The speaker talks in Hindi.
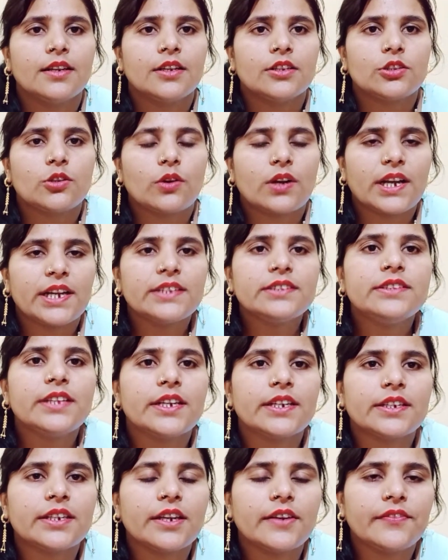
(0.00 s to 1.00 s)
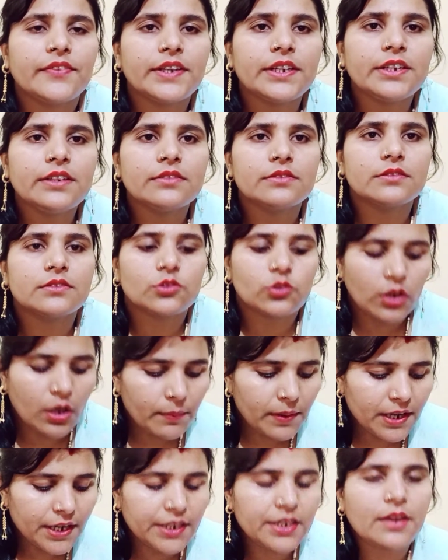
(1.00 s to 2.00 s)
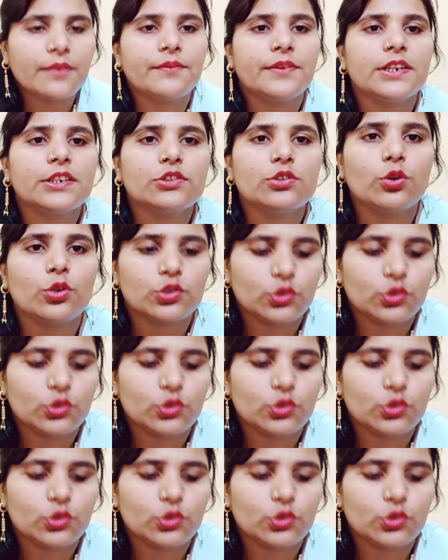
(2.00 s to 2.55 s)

तो गाइस देखिए फिर तो हमारा ये मिक्स हो